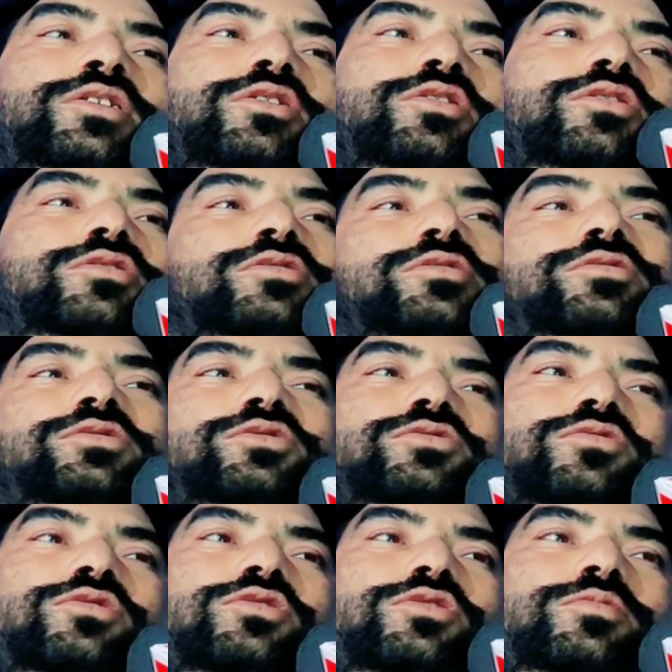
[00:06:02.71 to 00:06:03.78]
सुर्खियों में
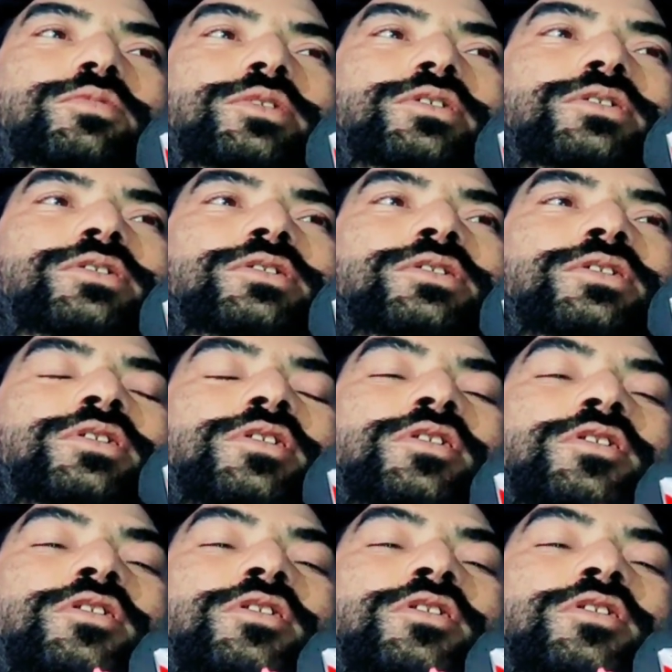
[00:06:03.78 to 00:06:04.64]
सुर्खियों में ये